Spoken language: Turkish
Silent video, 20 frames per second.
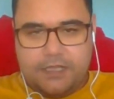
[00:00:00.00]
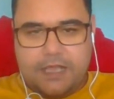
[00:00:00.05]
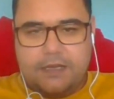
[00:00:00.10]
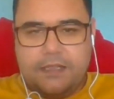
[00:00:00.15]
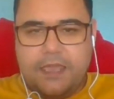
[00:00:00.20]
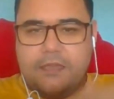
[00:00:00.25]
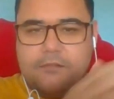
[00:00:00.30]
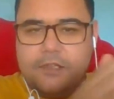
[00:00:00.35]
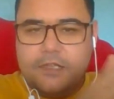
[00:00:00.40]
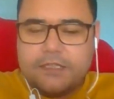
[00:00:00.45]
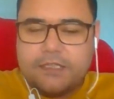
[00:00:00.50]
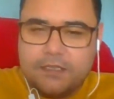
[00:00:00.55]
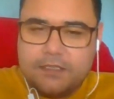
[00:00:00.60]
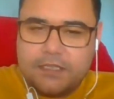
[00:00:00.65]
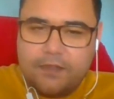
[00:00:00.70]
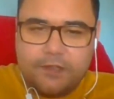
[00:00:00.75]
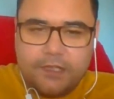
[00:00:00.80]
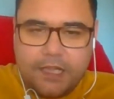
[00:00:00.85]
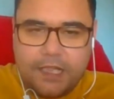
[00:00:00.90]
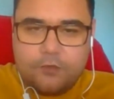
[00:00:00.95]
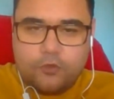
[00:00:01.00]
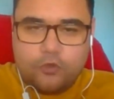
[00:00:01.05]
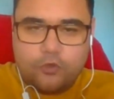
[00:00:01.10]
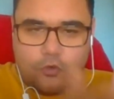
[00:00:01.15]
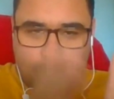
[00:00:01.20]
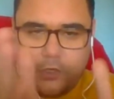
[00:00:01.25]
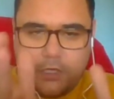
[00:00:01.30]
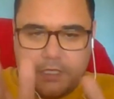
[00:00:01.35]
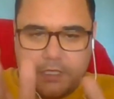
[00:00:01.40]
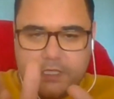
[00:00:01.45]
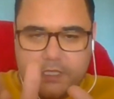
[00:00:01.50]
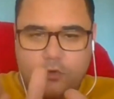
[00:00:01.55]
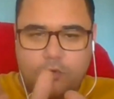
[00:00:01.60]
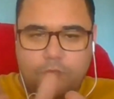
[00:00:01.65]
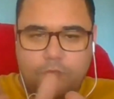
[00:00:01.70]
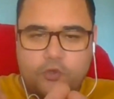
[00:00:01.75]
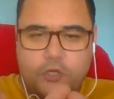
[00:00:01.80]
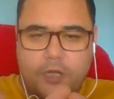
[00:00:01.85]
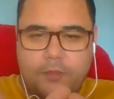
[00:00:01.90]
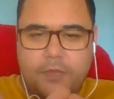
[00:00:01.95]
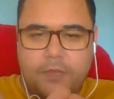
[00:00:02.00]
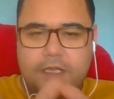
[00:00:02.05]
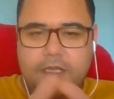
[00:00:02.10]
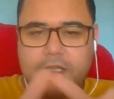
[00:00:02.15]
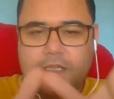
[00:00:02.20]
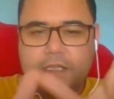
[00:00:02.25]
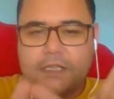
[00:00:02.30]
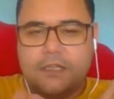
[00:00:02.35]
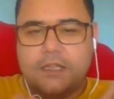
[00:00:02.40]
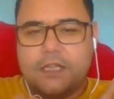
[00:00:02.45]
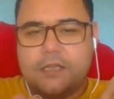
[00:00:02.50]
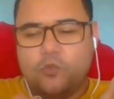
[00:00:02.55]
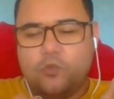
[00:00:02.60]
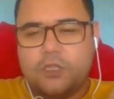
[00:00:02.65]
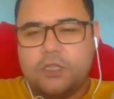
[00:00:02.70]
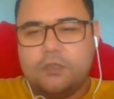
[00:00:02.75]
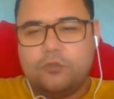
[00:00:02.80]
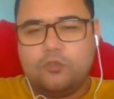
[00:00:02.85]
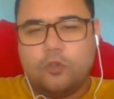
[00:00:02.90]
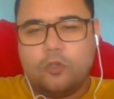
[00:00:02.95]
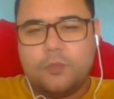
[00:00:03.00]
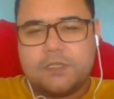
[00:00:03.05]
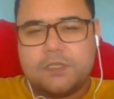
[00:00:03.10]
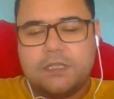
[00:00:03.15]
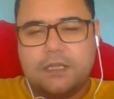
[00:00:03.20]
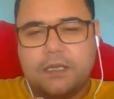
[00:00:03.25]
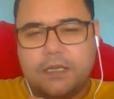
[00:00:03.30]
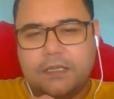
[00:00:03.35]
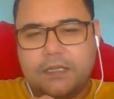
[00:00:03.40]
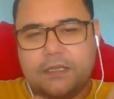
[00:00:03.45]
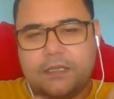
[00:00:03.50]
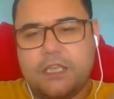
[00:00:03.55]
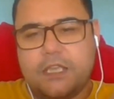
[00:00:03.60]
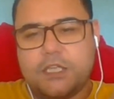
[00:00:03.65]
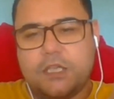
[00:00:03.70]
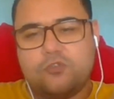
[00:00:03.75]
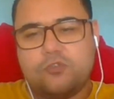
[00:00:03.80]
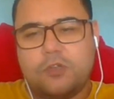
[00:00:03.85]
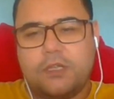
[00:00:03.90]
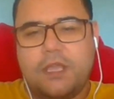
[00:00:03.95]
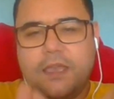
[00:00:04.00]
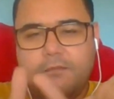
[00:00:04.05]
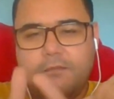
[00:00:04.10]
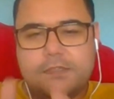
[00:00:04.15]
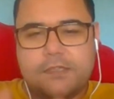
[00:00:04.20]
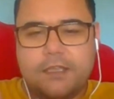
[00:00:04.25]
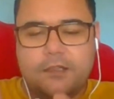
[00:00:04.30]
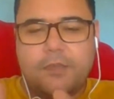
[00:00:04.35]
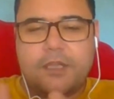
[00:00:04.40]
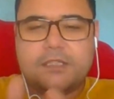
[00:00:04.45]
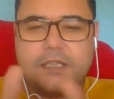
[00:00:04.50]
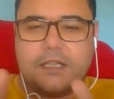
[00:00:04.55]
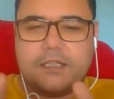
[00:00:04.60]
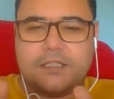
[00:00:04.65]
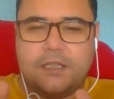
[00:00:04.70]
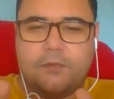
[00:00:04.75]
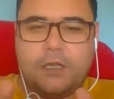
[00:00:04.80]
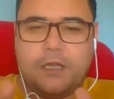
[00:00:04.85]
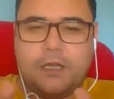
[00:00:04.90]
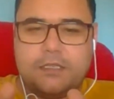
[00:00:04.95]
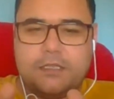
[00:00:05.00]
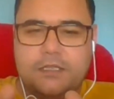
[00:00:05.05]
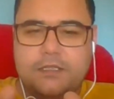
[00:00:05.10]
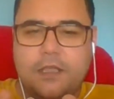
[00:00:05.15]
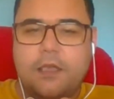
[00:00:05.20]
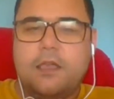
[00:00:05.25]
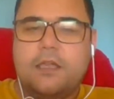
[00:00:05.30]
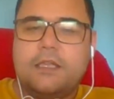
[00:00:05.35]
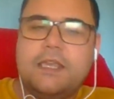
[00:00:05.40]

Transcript: Yani evli deseniz evli değil. Çünkü o aradaki o boşanmayla iddet müddetinin dolmasına kadar geçen sürede evli sayılmazlar aslına bakarsanız.